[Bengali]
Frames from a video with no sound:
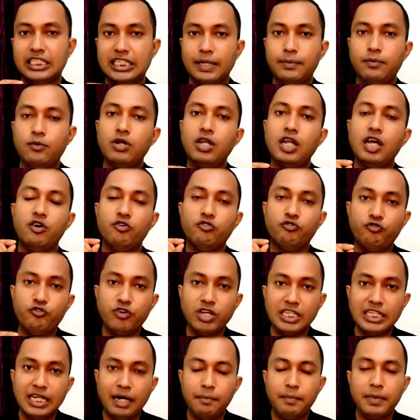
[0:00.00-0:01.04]
যেমন
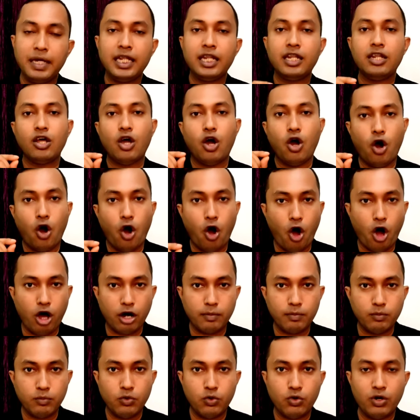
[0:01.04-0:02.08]
ভিটামিন
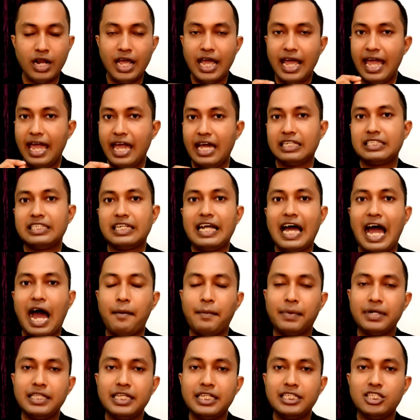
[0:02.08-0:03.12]
হরমোন এছাড়া
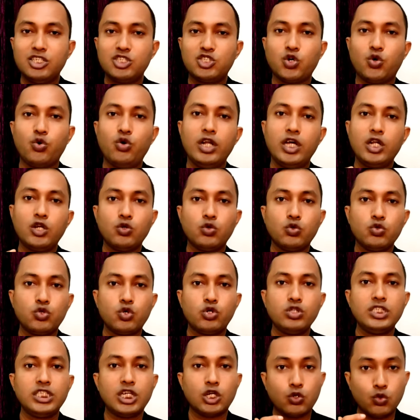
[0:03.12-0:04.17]
আমাদের যে শরীরের
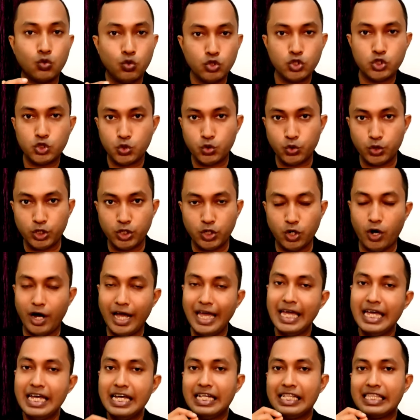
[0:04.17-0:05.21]
নতুন যে কুশ তৈরি
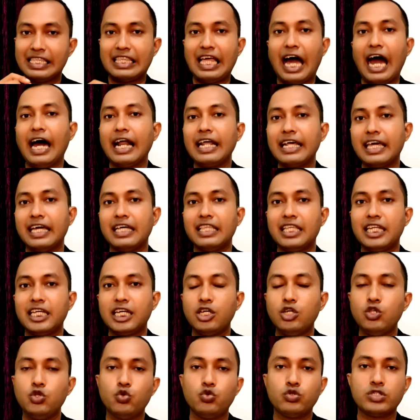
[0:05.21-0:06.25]
হয় তার ক্ষেত্রে
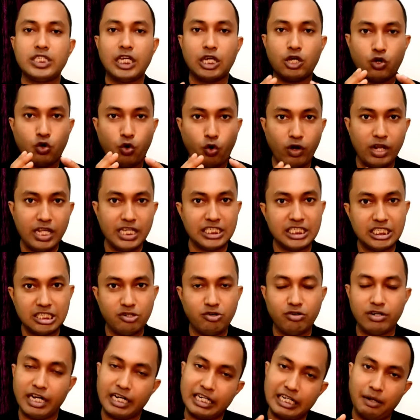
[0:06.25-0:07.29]
কিন্তু সেই
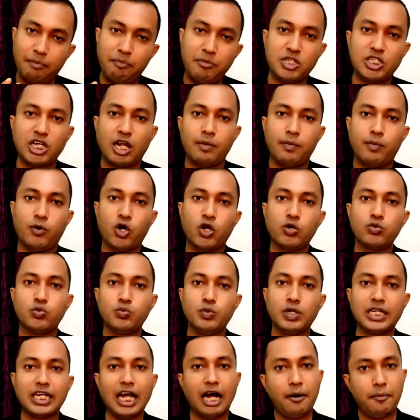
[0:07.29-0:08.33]
কোলেস্টেরলটা একটা বিশাল বড়
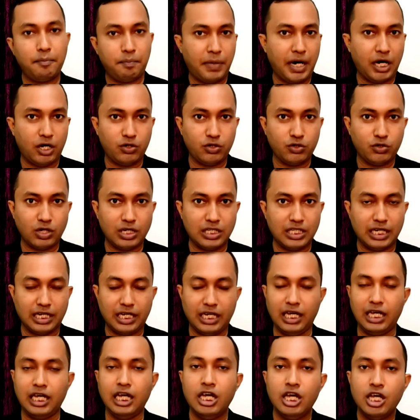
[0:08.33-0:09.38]
ভূমিকা পালন করে
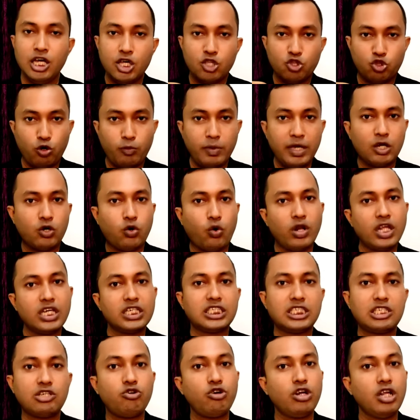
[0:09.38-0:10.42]
থাকে তবে
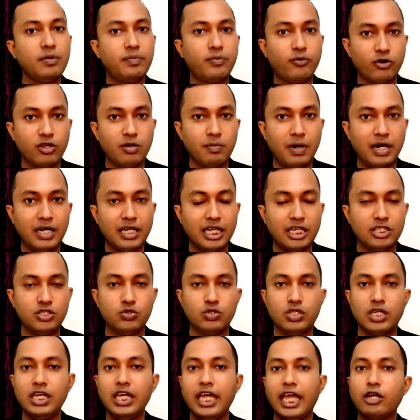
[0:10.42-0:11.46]
কোলেস্টেরলের পরিমাণটা
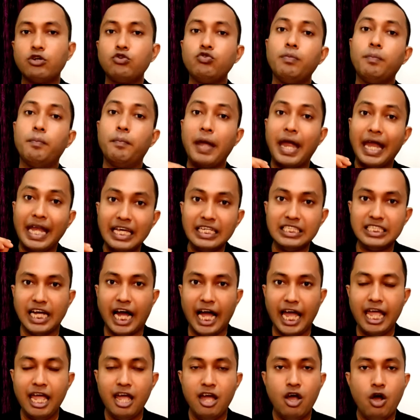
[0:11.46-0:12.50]
যদি একটু বেড়ে
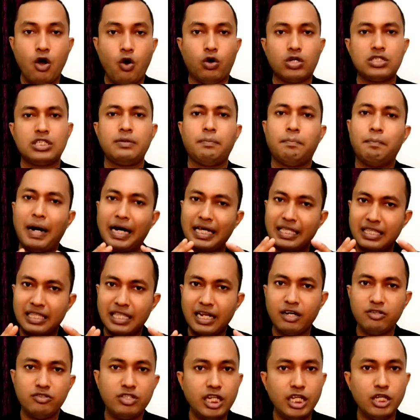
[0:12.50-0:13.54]
যায় অর্থাৎ
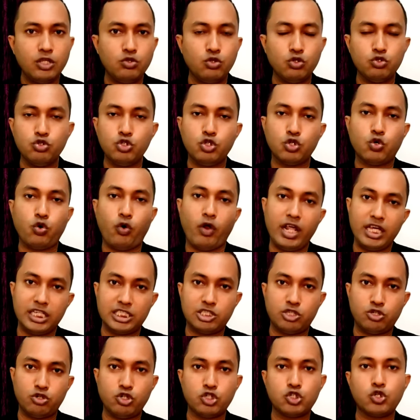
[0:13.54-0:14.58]
মাত্রাতিরিক্ত যদি
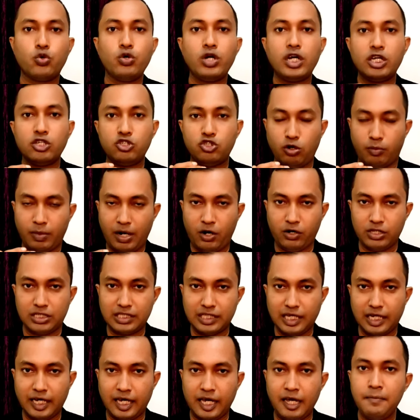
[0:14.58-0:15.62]
কোলেস্টেরল শরীরে জমা
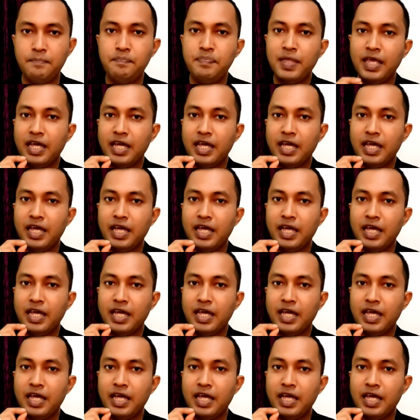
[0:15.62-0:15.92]
হতে থাকে